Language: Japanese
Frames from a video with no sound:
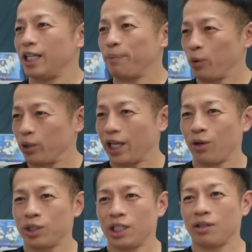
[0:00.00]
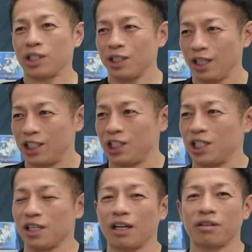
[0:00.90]
日本代表選手は常に自
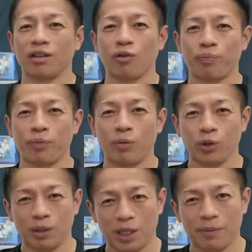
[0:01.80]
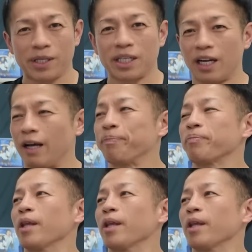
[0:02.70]
信があるなと思って見てますから